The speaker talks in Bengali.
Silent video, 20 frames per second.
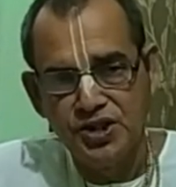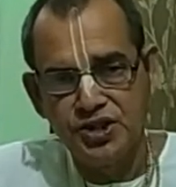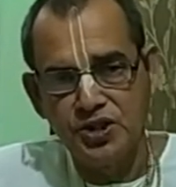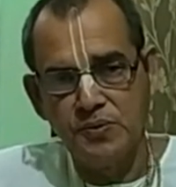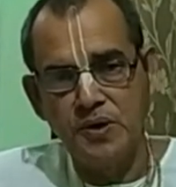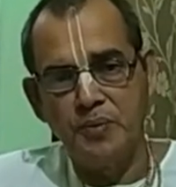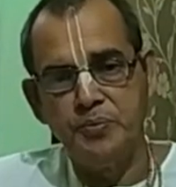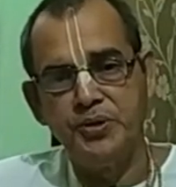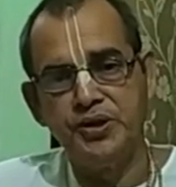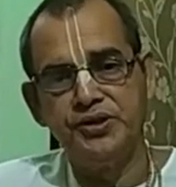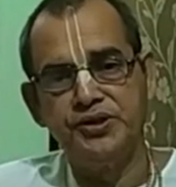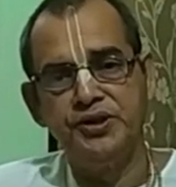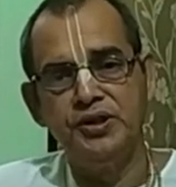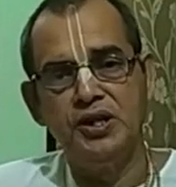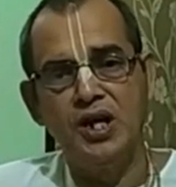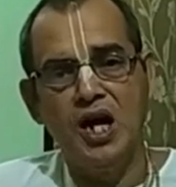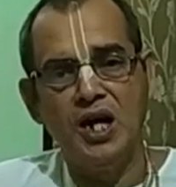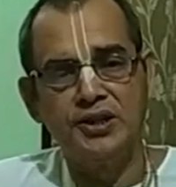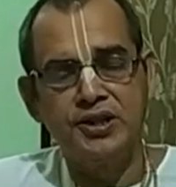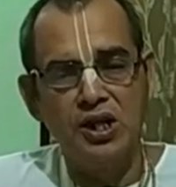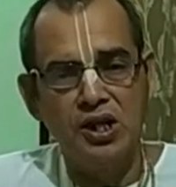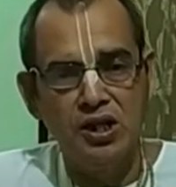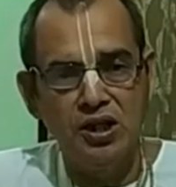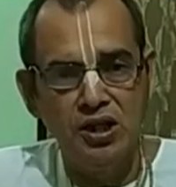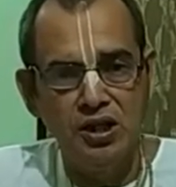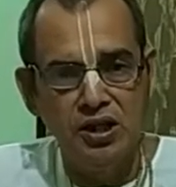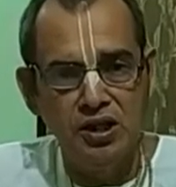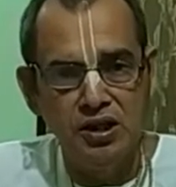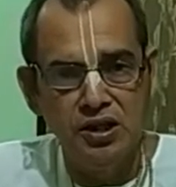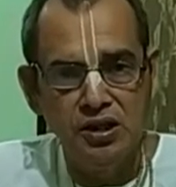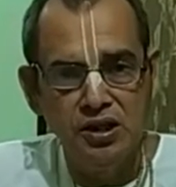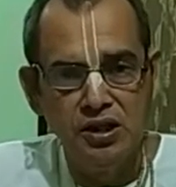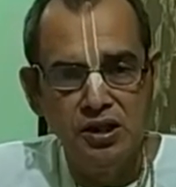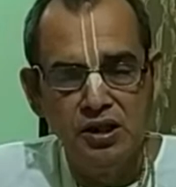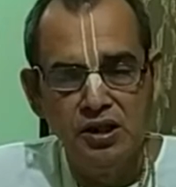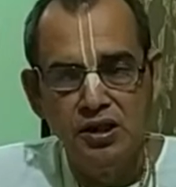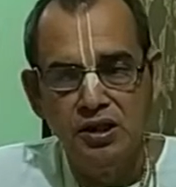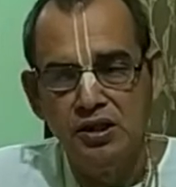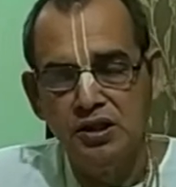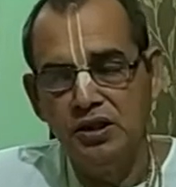সেবাবৃত্তি না থাকলে
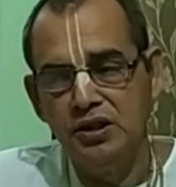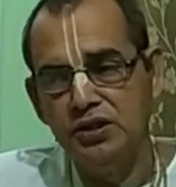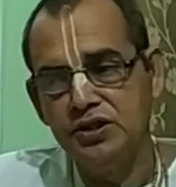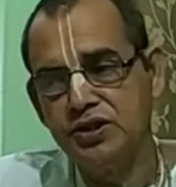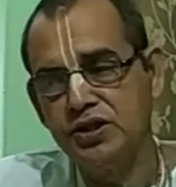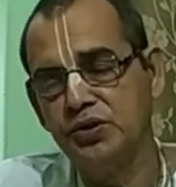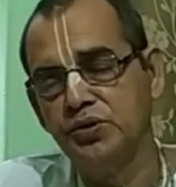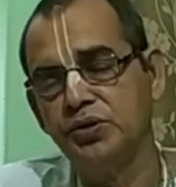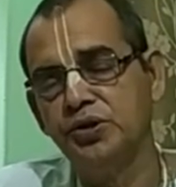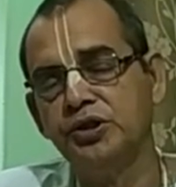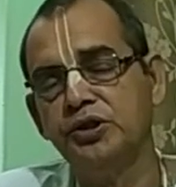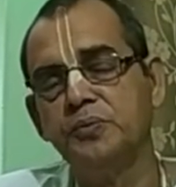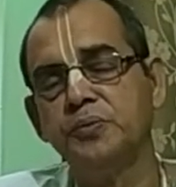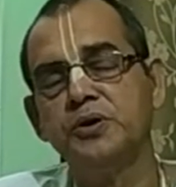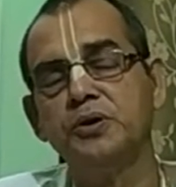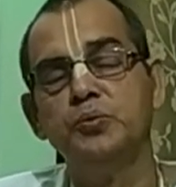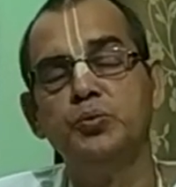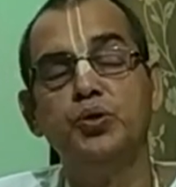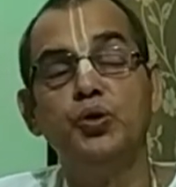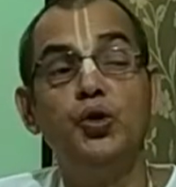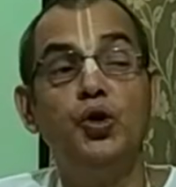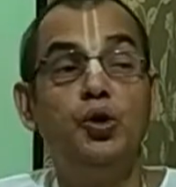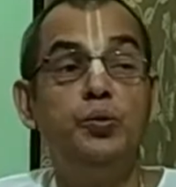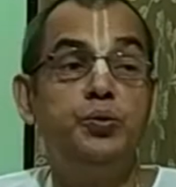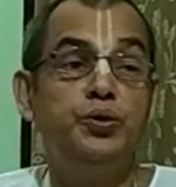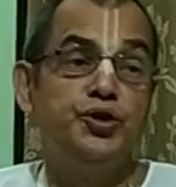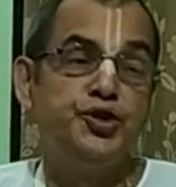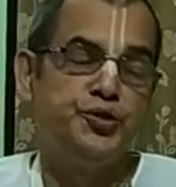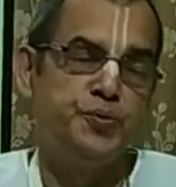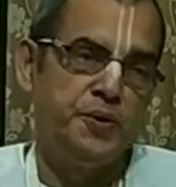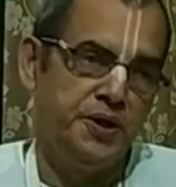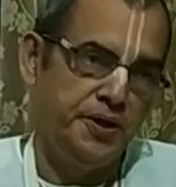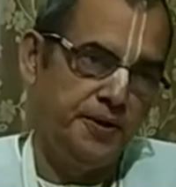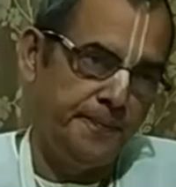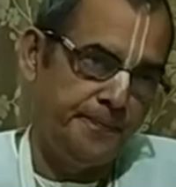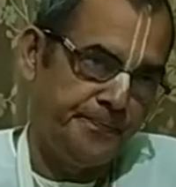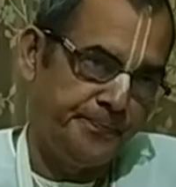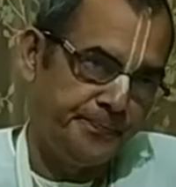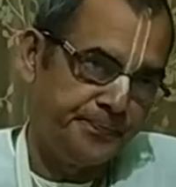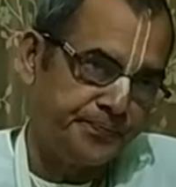হ্যাঁ, সে গুরুদেবকে ভুল বুঝবে
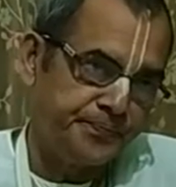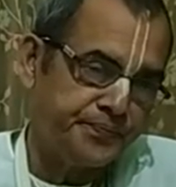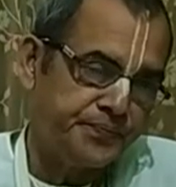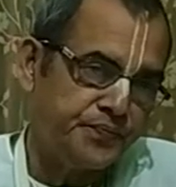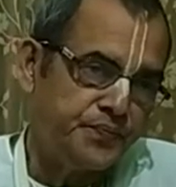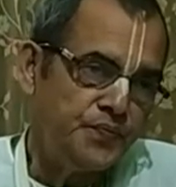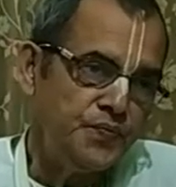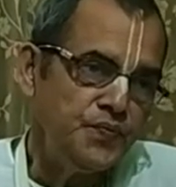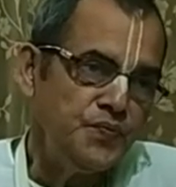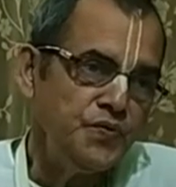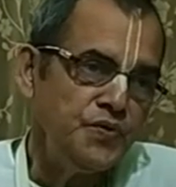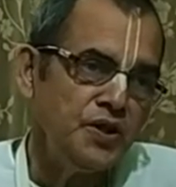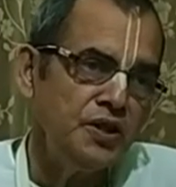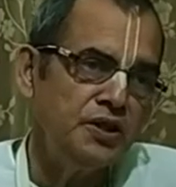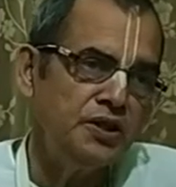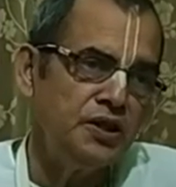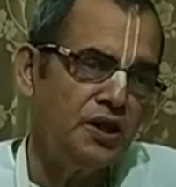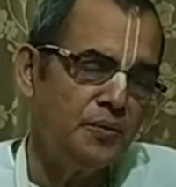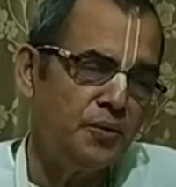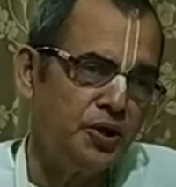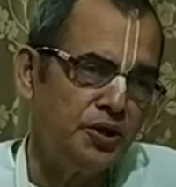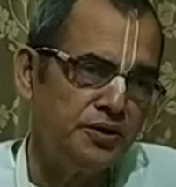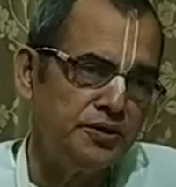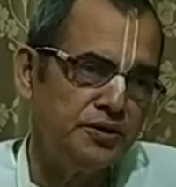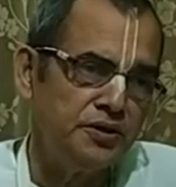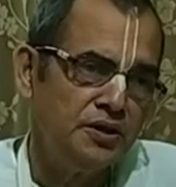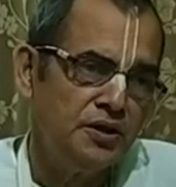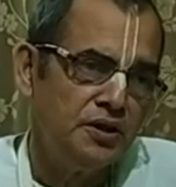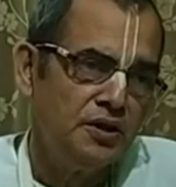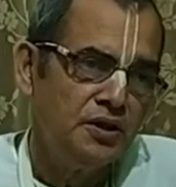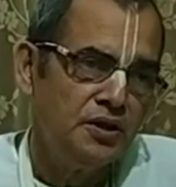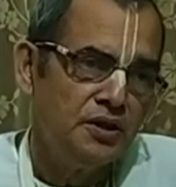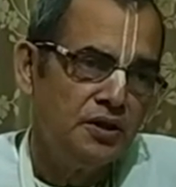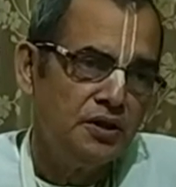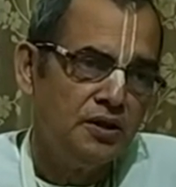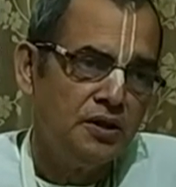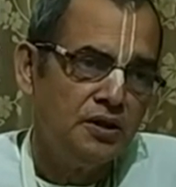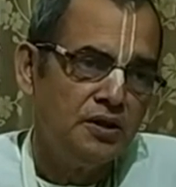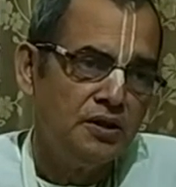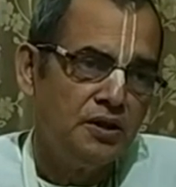যেমন
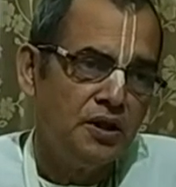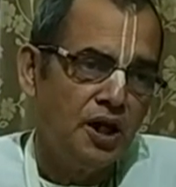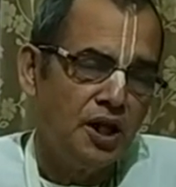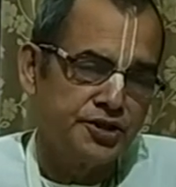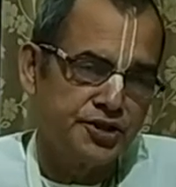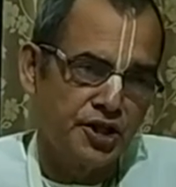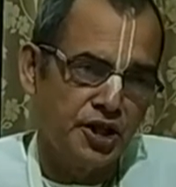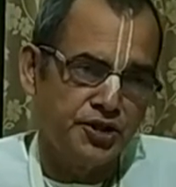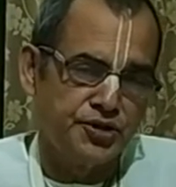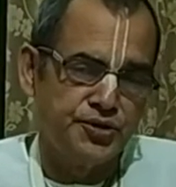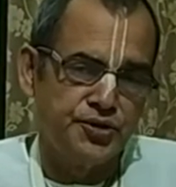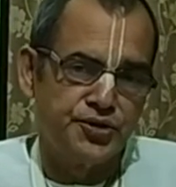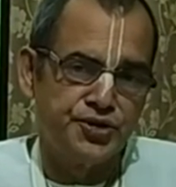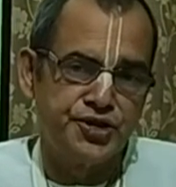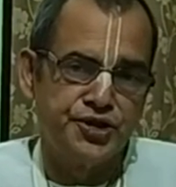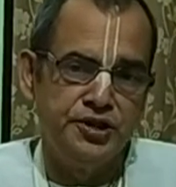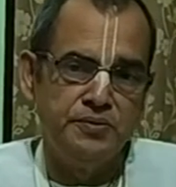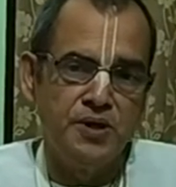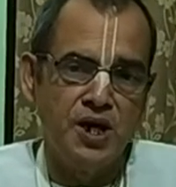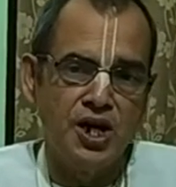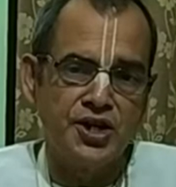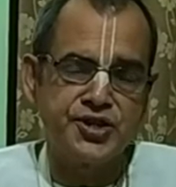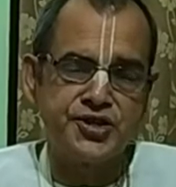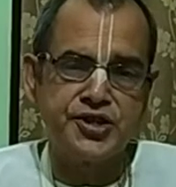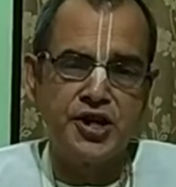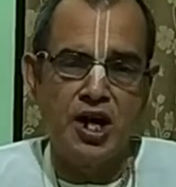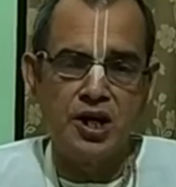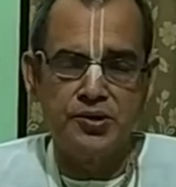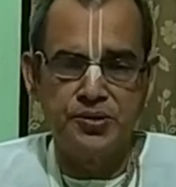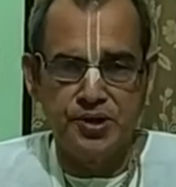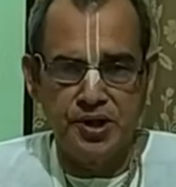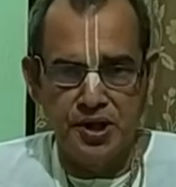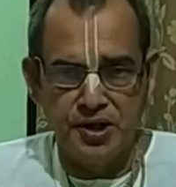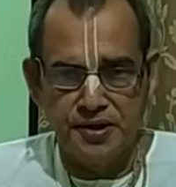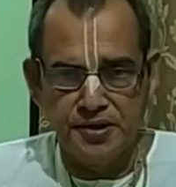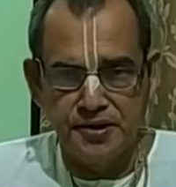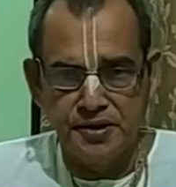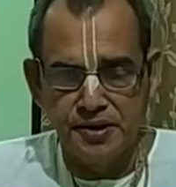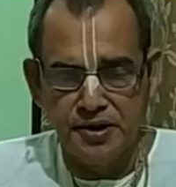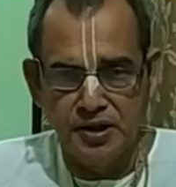আচার্য শ্রীনিবাস
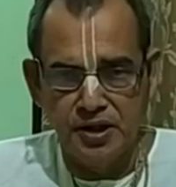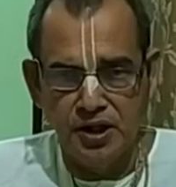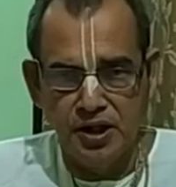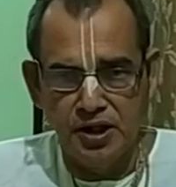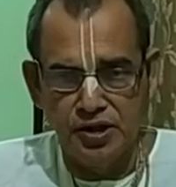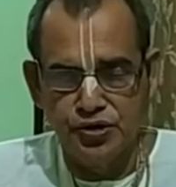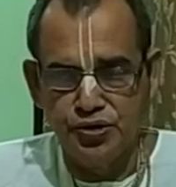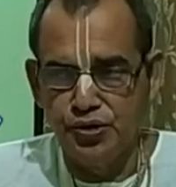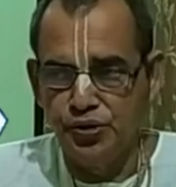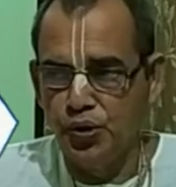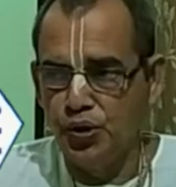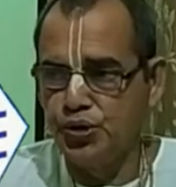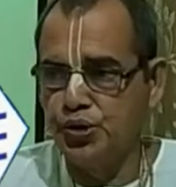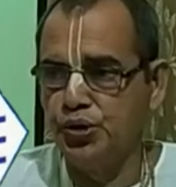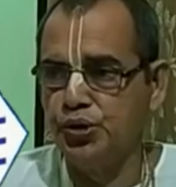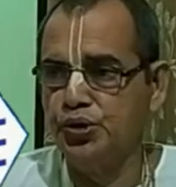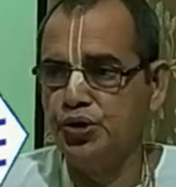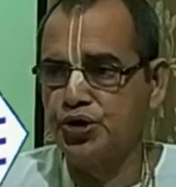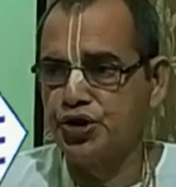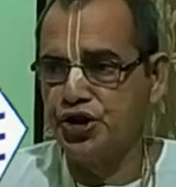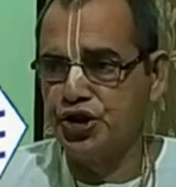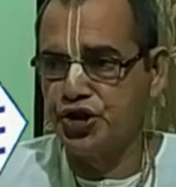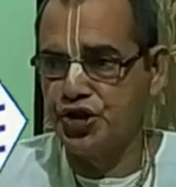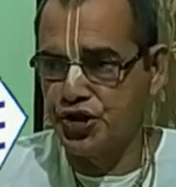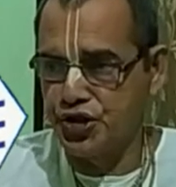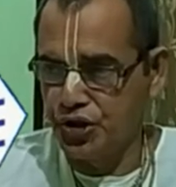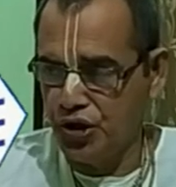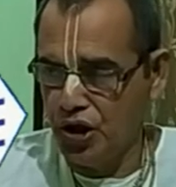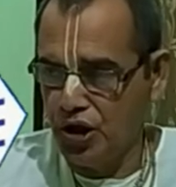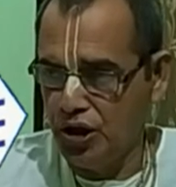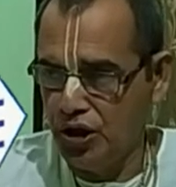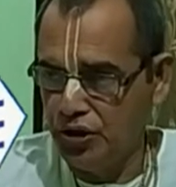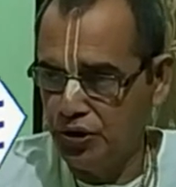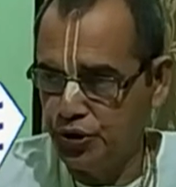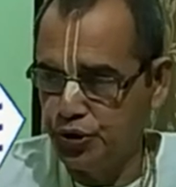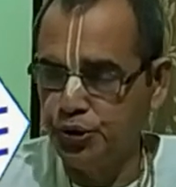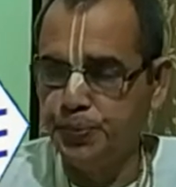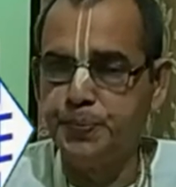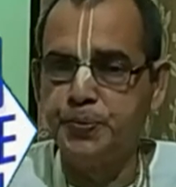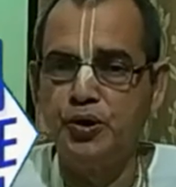ঠাকুরের একজন অযোগ্য শিষ্য রূপ